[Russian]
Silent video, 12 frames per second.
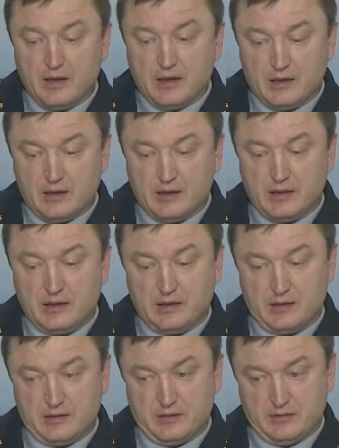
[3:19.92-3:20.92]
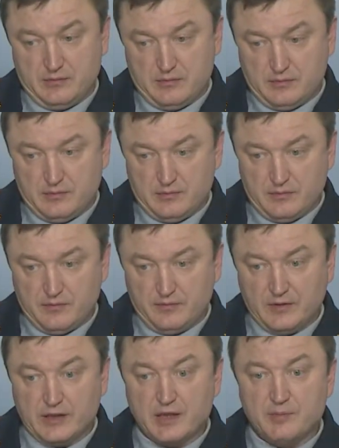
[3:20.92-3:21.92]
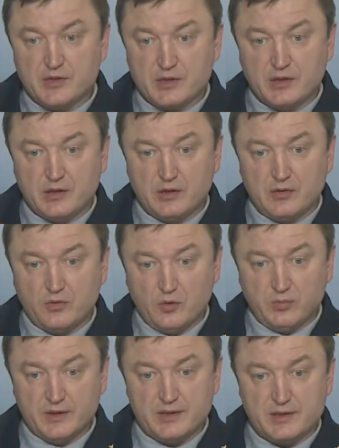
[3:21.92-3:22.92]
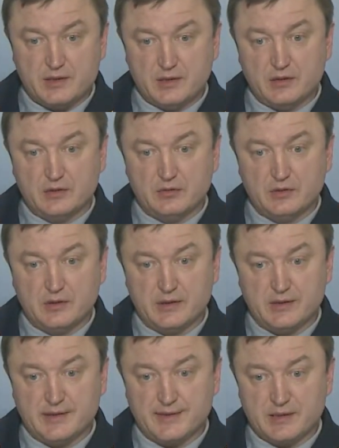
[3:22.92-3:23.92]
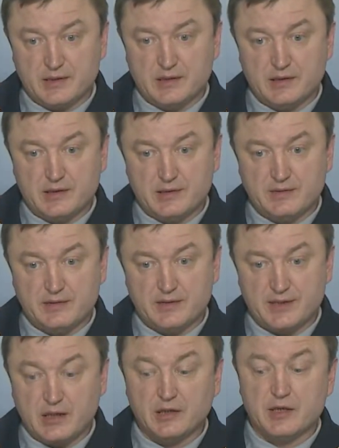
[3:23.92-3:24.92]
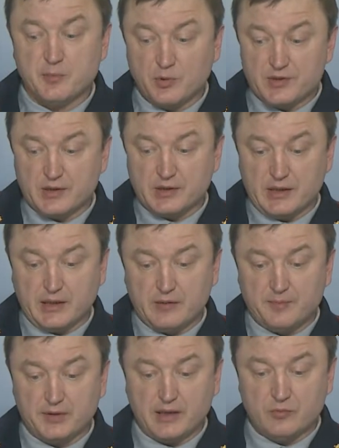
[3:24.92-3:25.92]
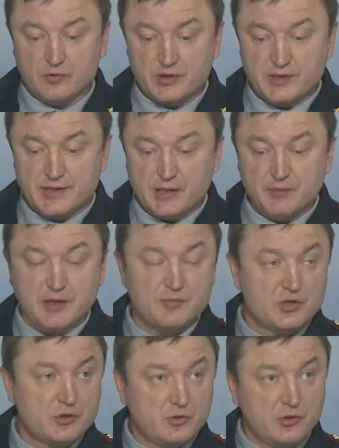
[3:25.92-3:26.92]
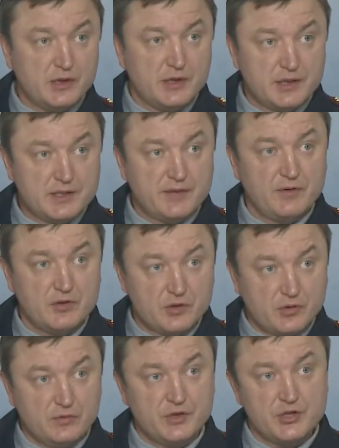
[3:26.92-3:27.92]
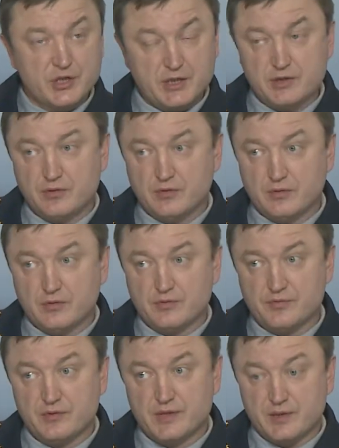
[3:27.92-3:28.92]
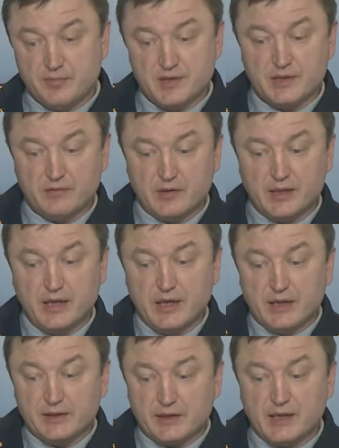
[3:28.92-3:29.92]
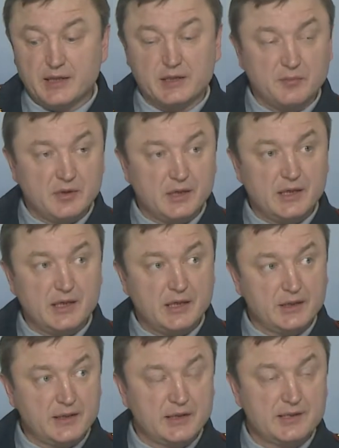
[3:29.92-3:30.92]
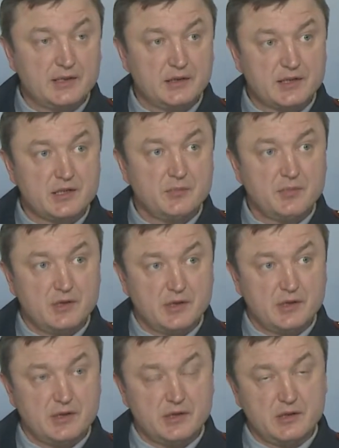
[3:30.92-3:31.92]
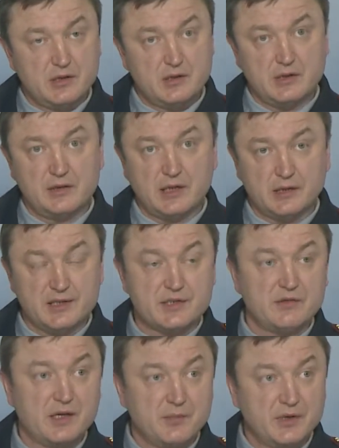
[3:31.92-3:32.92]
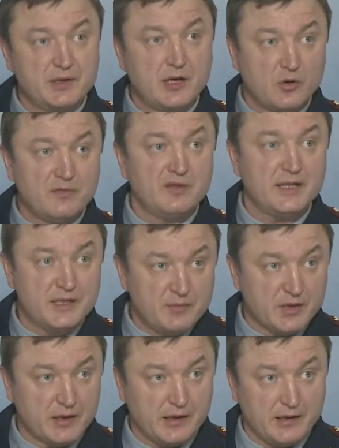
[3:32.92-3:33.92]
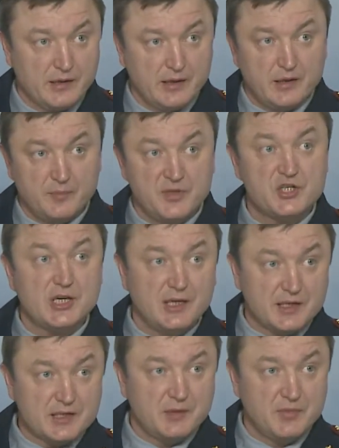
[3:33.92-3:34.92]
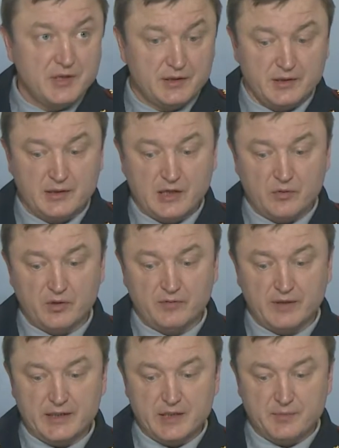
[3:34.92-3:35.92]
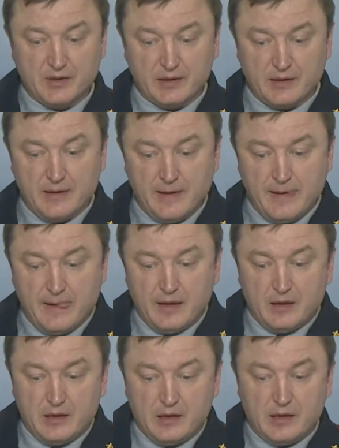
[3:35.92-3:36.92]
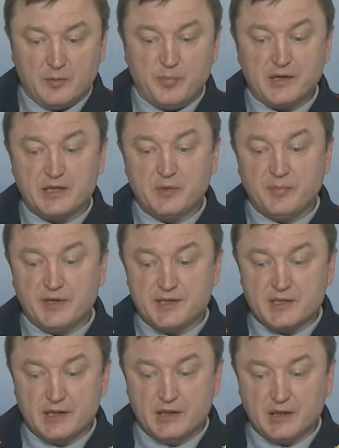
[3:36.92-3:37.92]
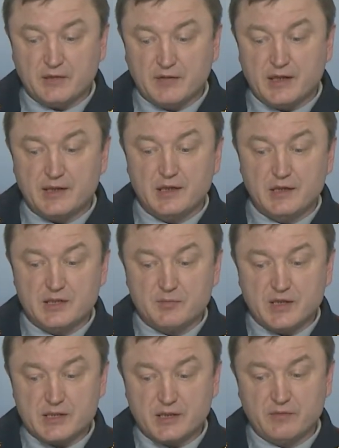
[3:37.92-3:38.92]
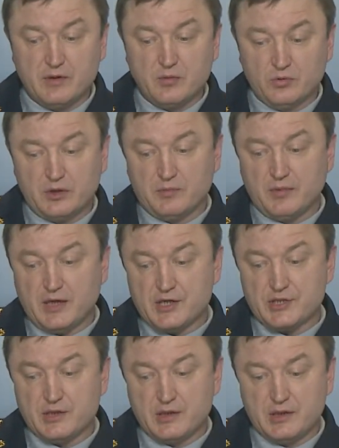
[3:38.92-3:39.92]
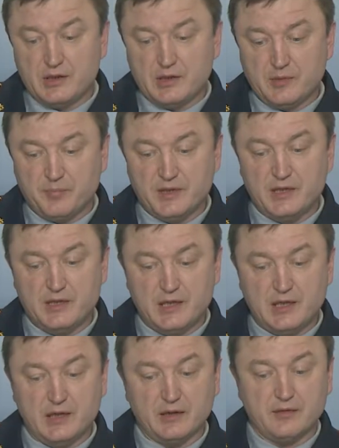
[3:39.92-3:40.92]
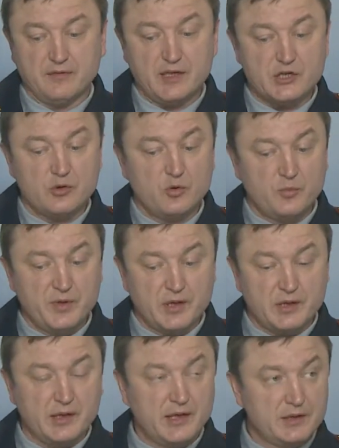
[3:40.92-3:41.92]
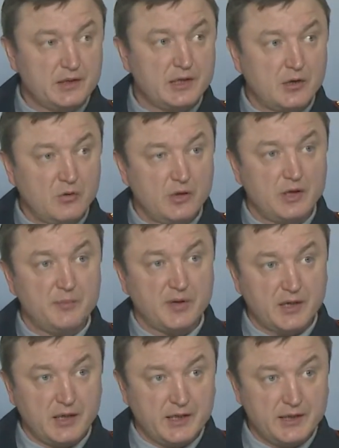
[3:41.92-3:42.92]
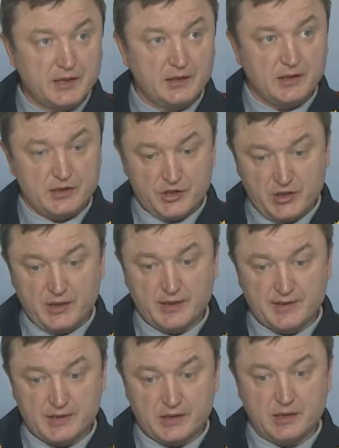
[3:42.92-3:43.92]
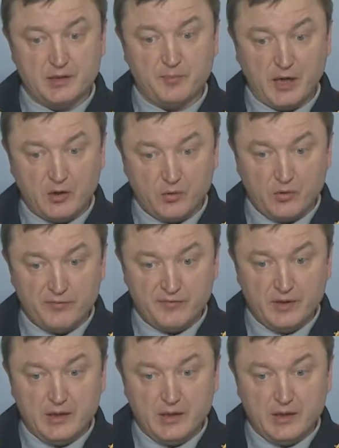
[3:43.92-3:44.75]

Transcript: э, Владимирская область э, э, э стала не просто так, потому что самой обжитой и цивилизованной частью Сибирского тракта была так, э, так называемая дорога Владимирка, печально знаменитая дорога Владимирка. Э, партии пересыльных выходили из Москвы утром каждый э, понедельник. В нашей губернии эта дорога проходила через э, Покров,